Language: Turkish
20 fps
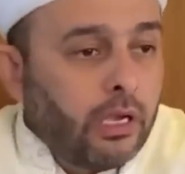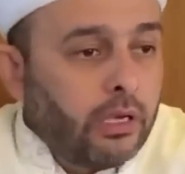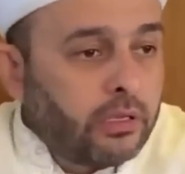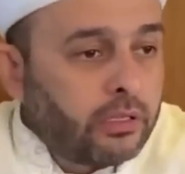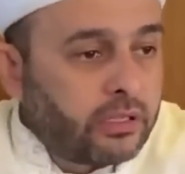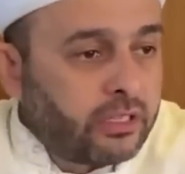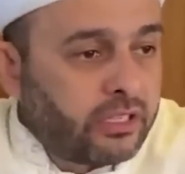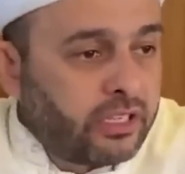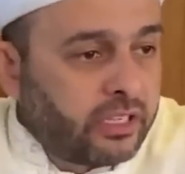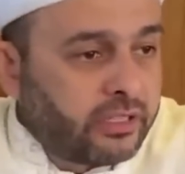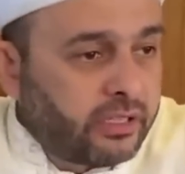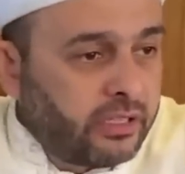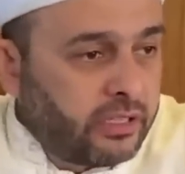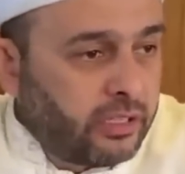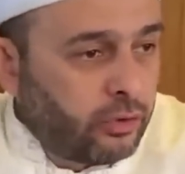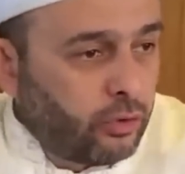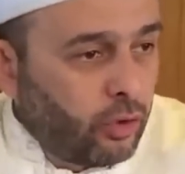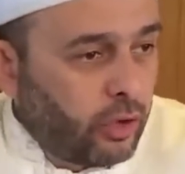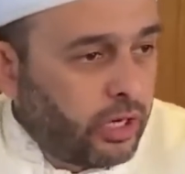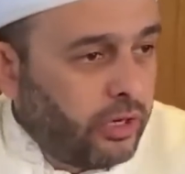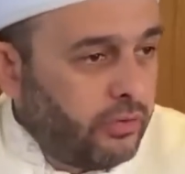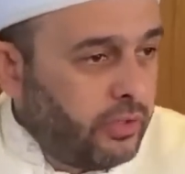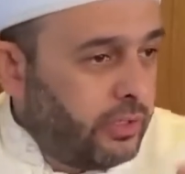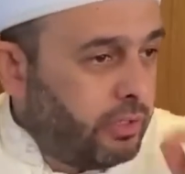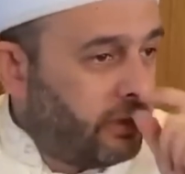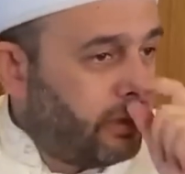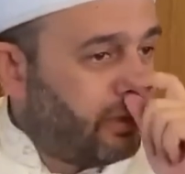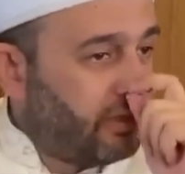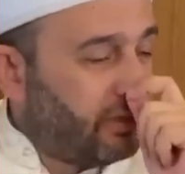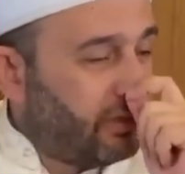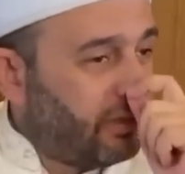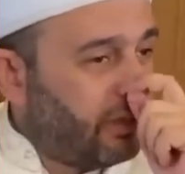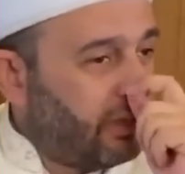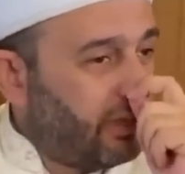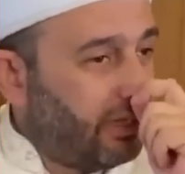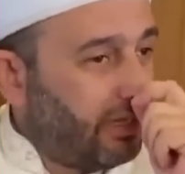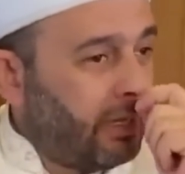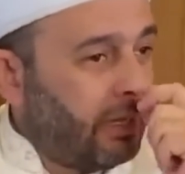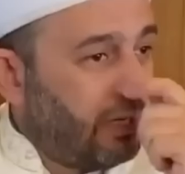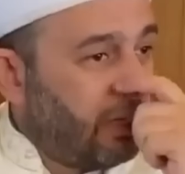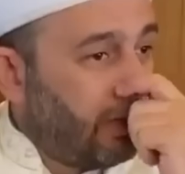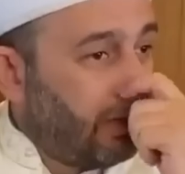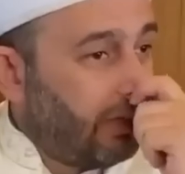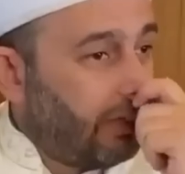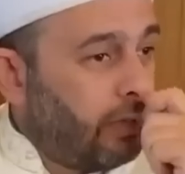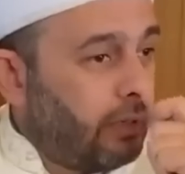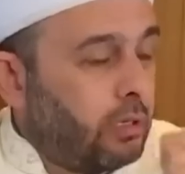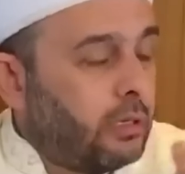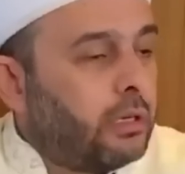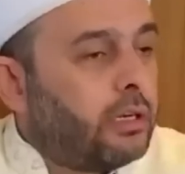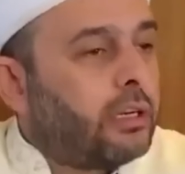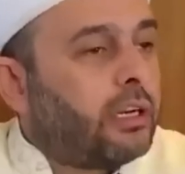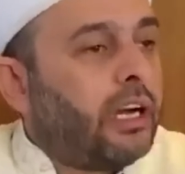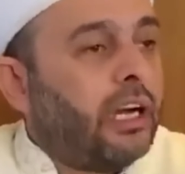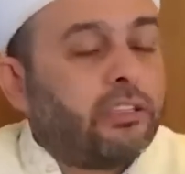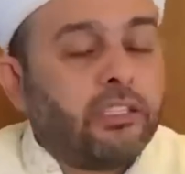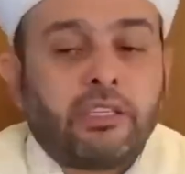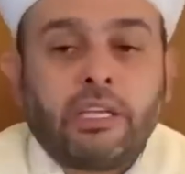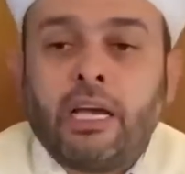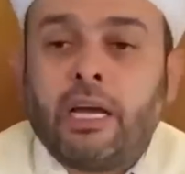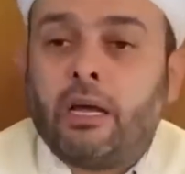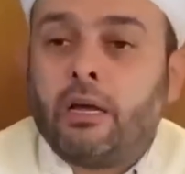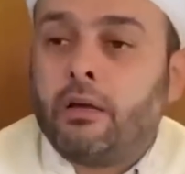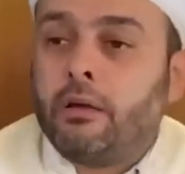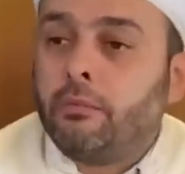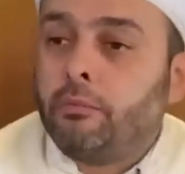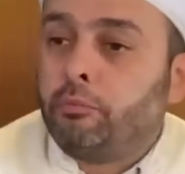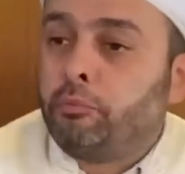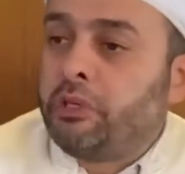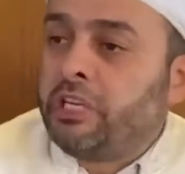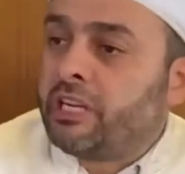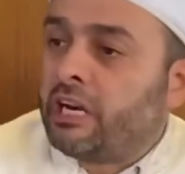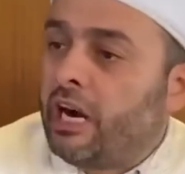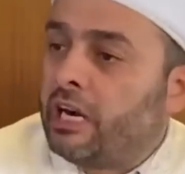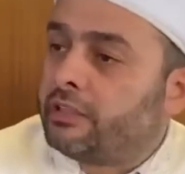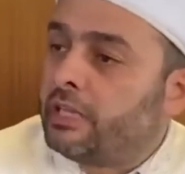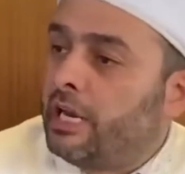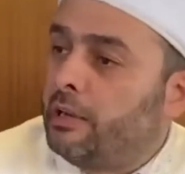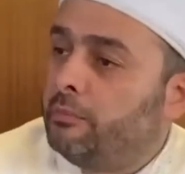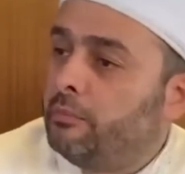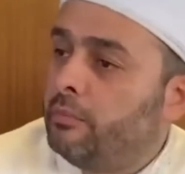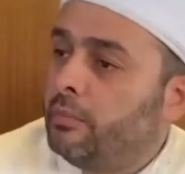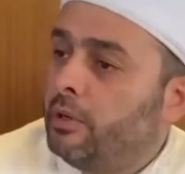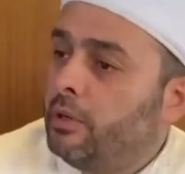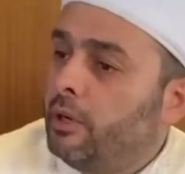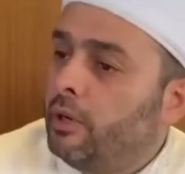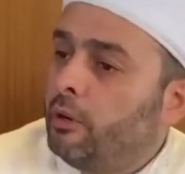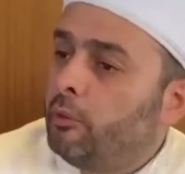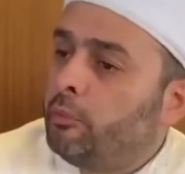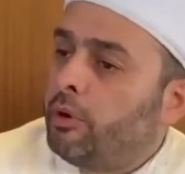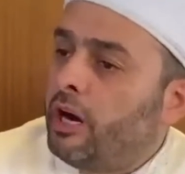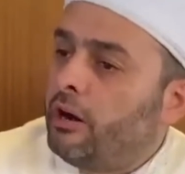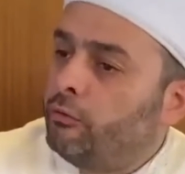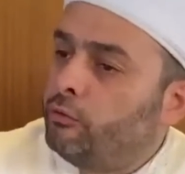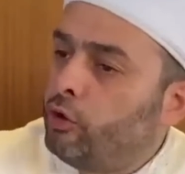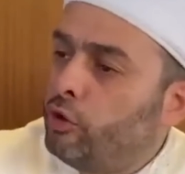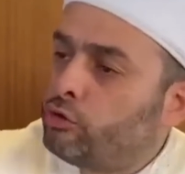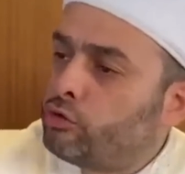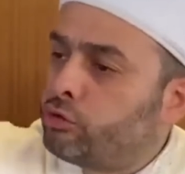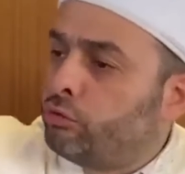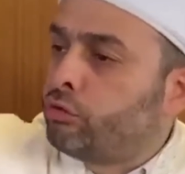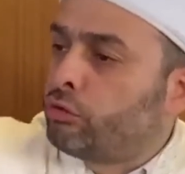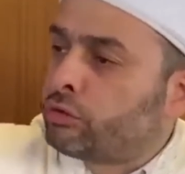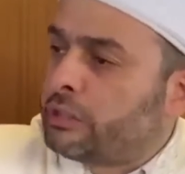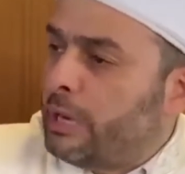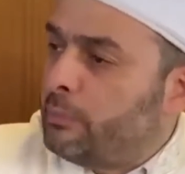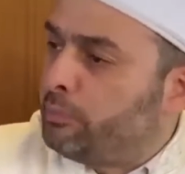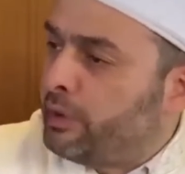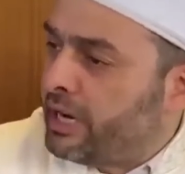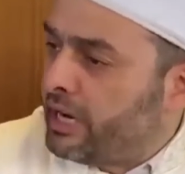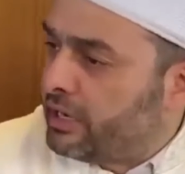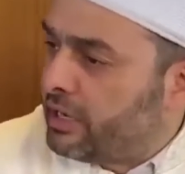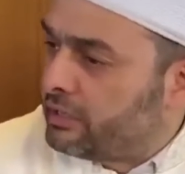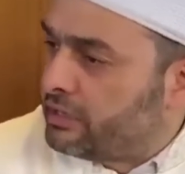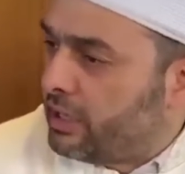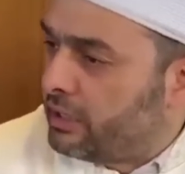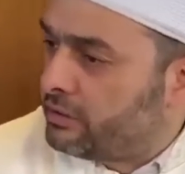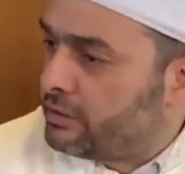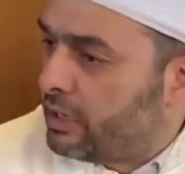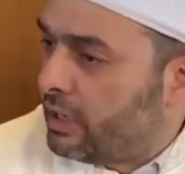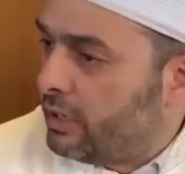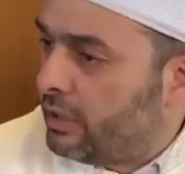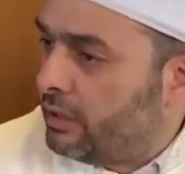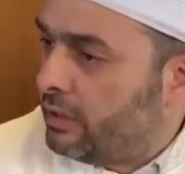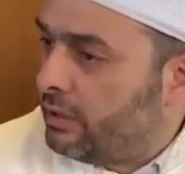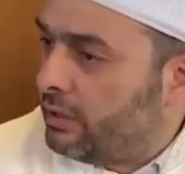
Rızık sizin göreviniz. Kadına bir adam pavyonculuktan para kazansa,